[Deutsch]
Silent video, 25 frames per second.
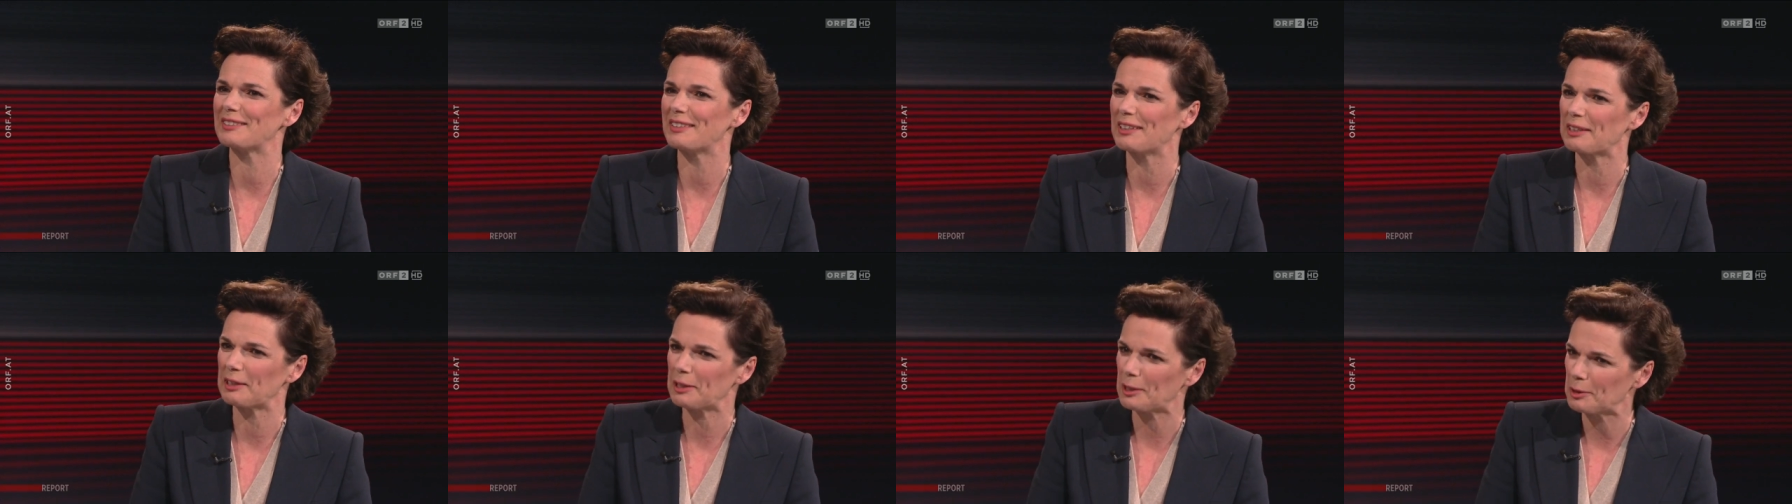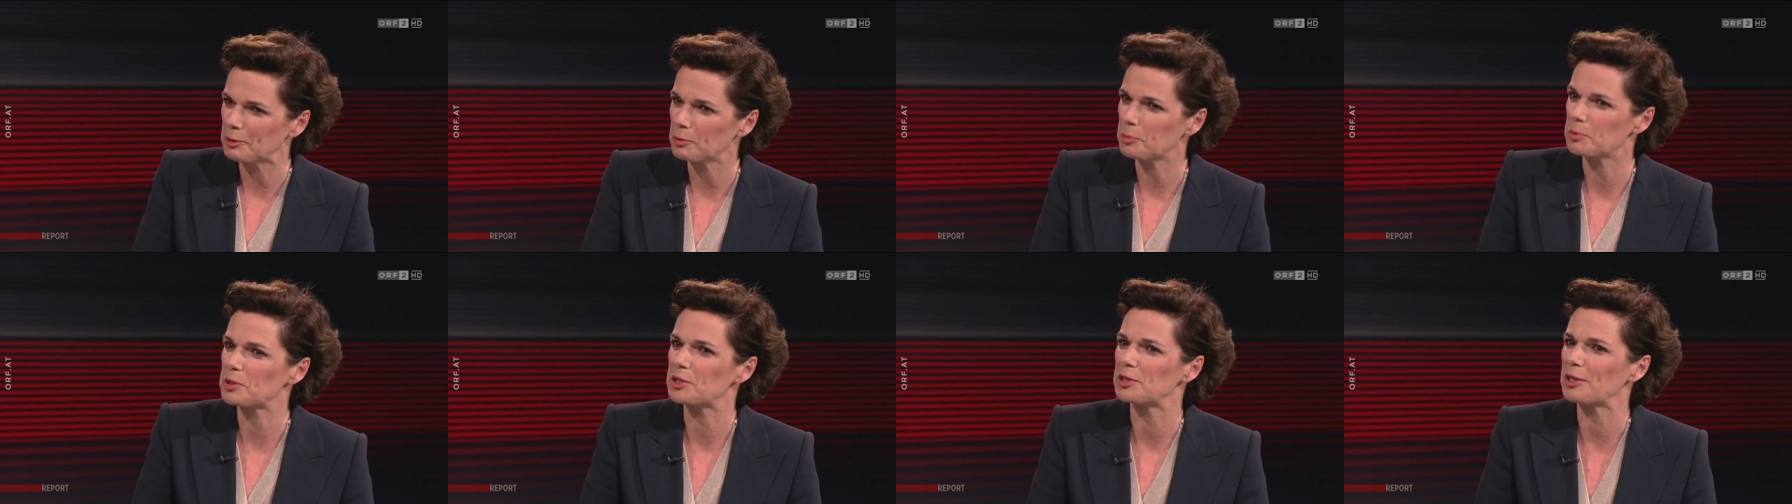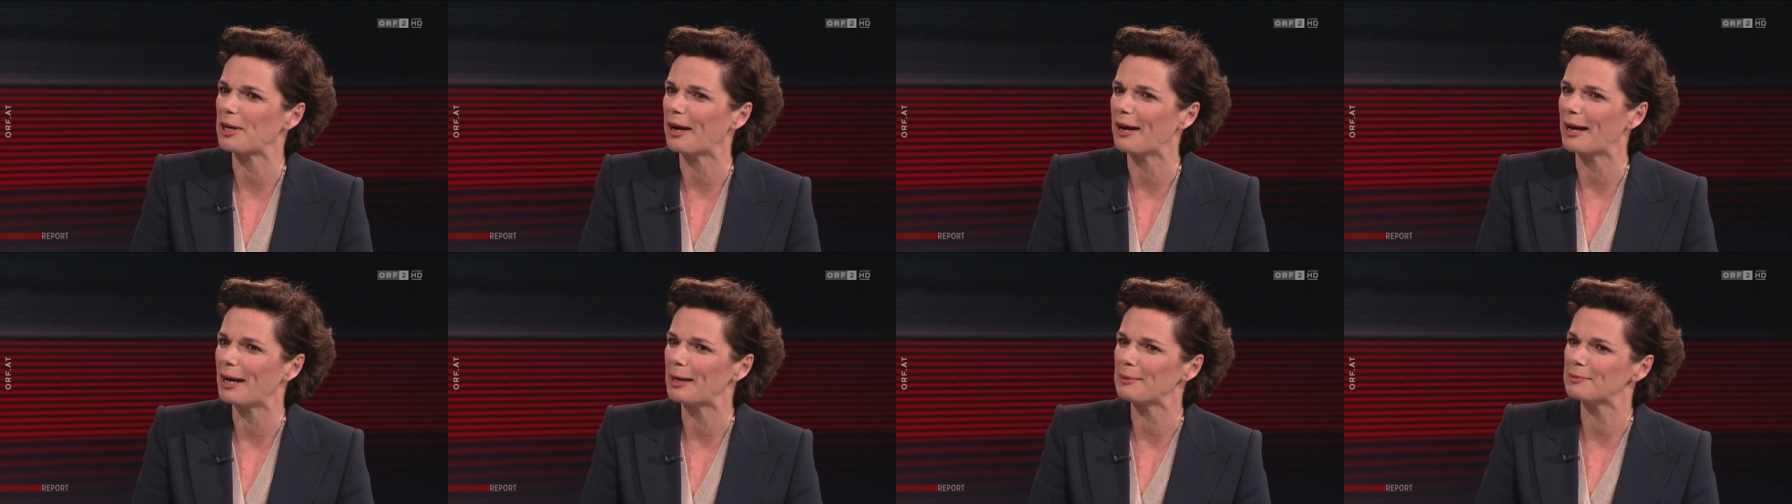den Clubs
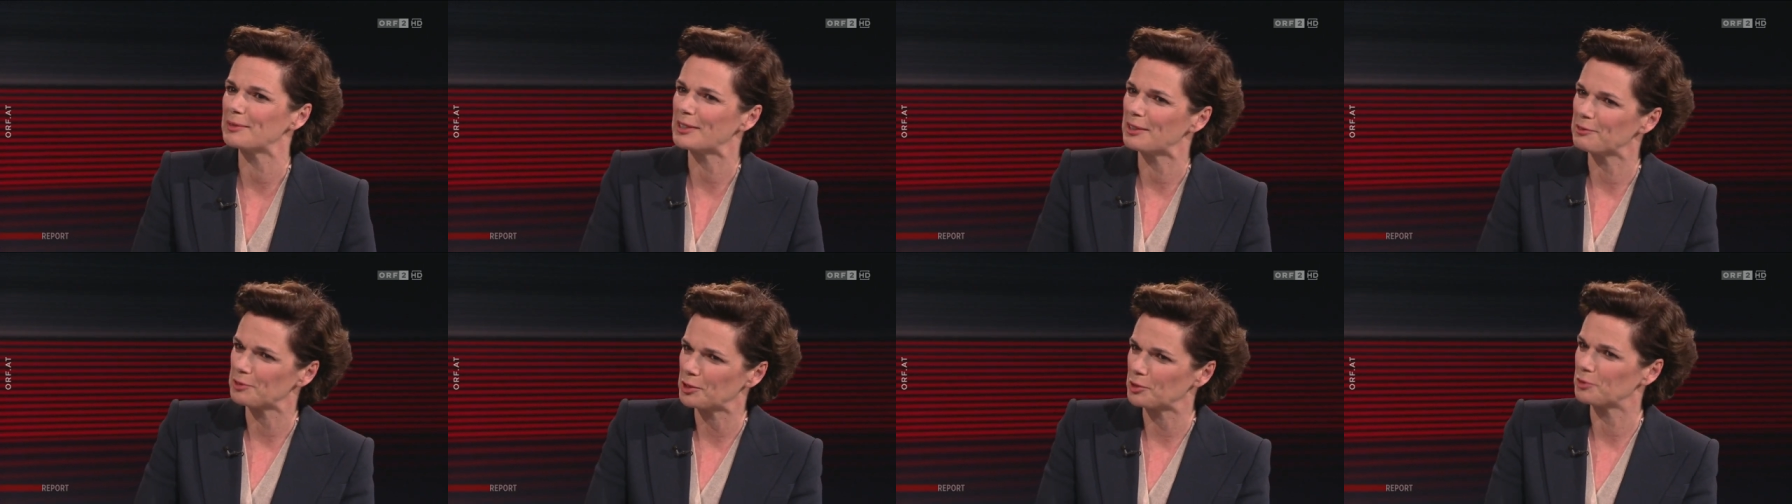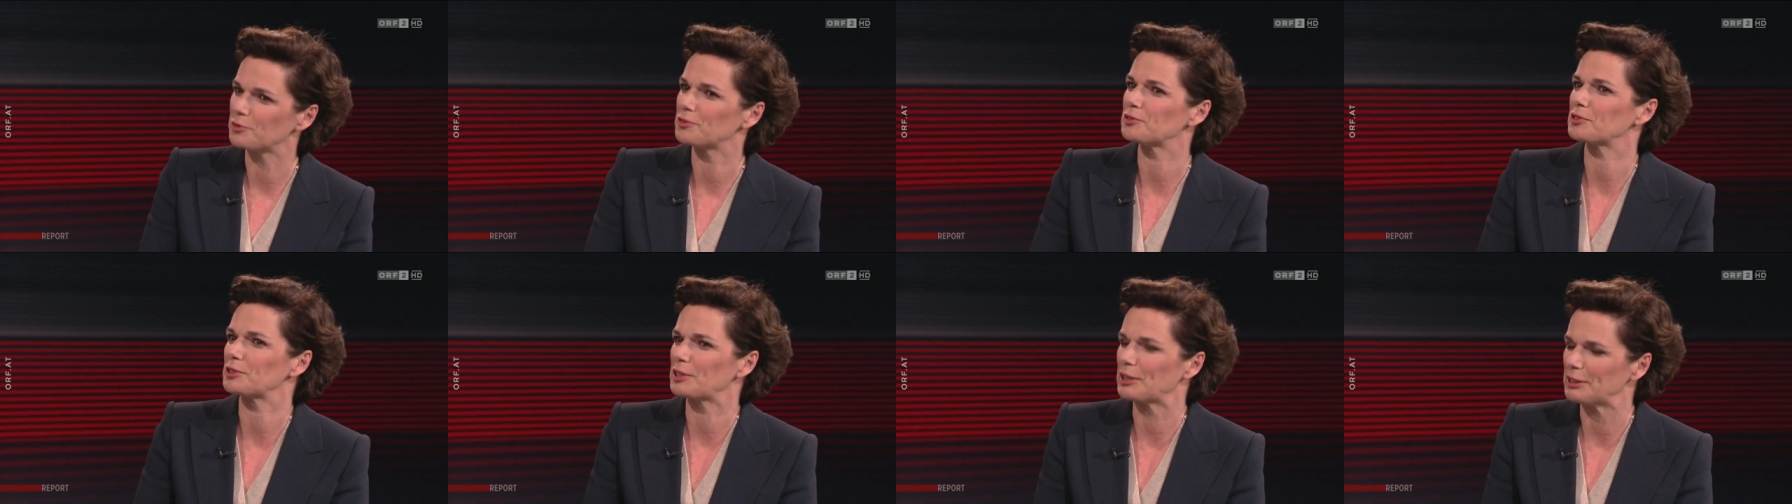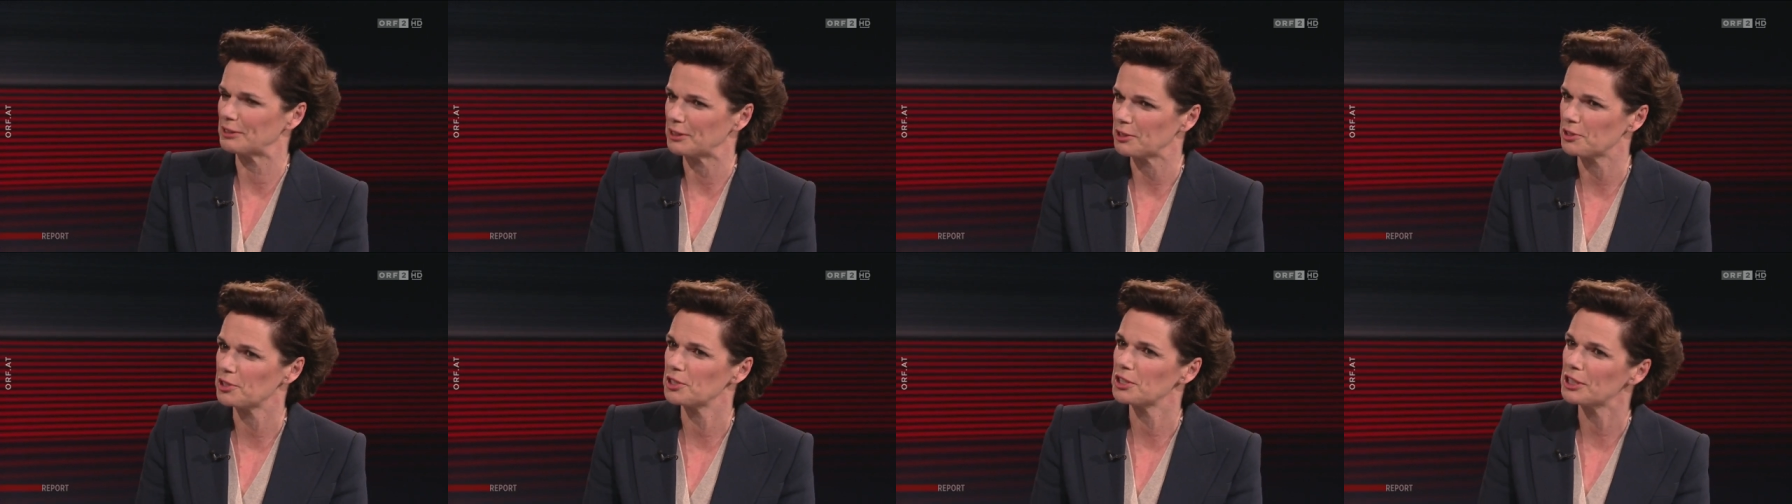ja haben, der oft
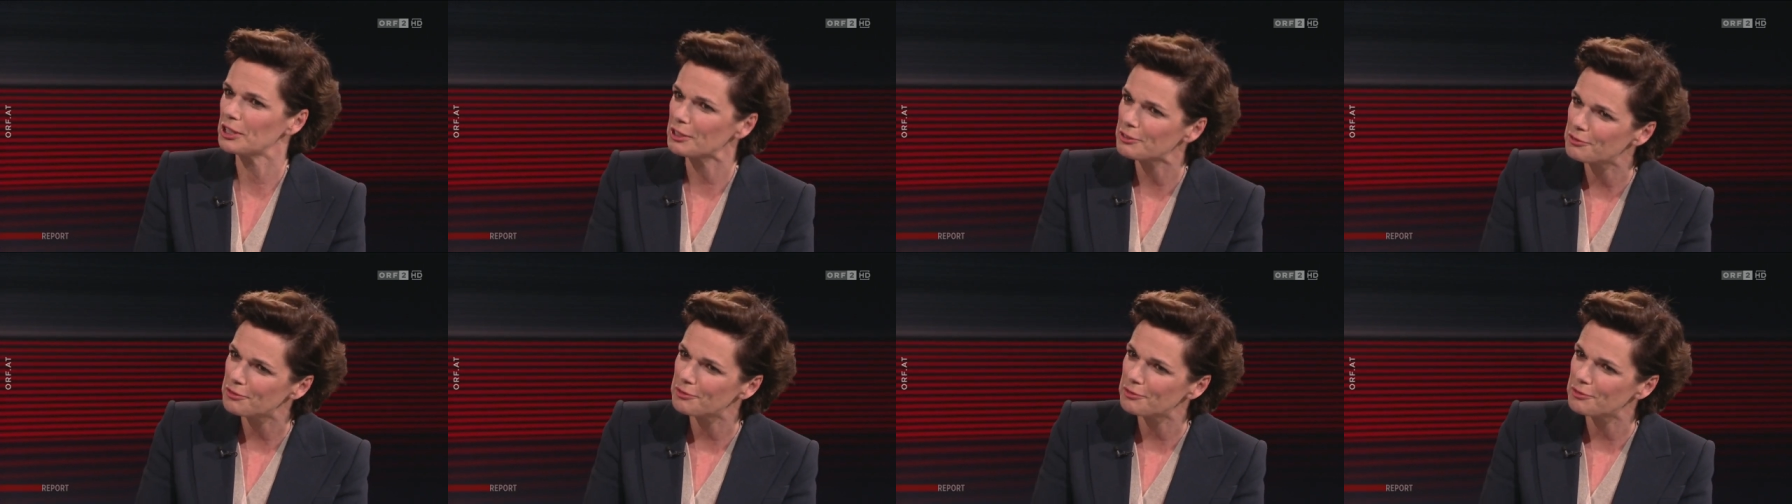kritisiert kritisiert